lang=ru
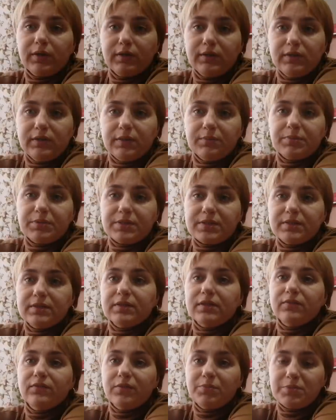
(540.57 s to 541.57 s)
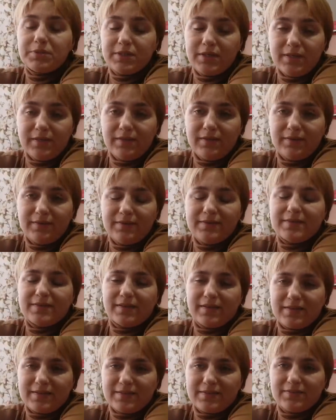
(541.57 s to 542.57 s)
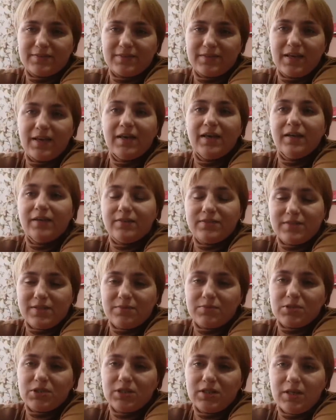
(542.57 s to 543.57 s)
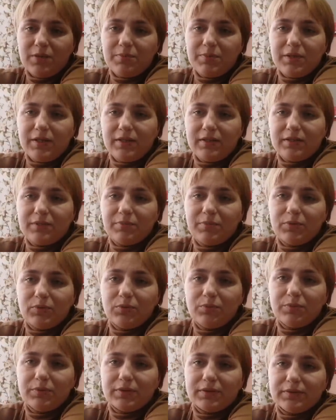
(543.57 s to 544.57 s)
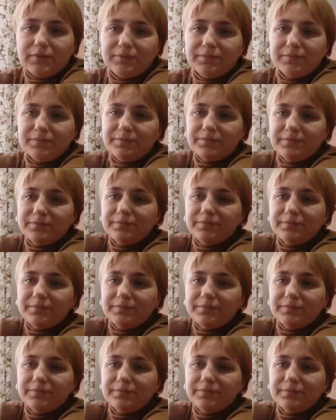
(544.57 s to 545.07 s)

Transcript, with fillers: проходите по ссылке в описании и заказывайте. Всем желаю приятных покупок.